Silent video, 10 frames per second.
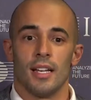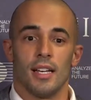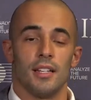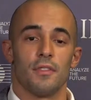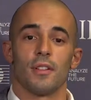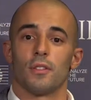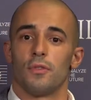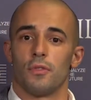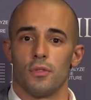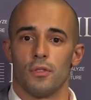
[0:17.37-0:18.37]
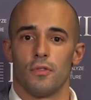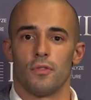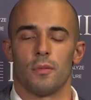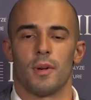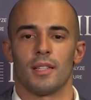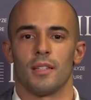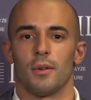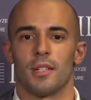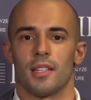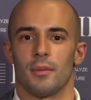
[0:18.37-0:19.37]
A nível do, do, novo formato,
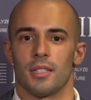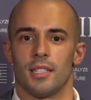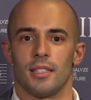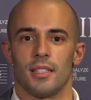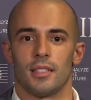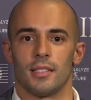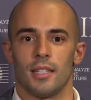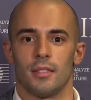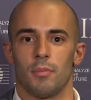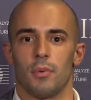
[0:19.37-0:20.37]
eu acho que é bastante interessante,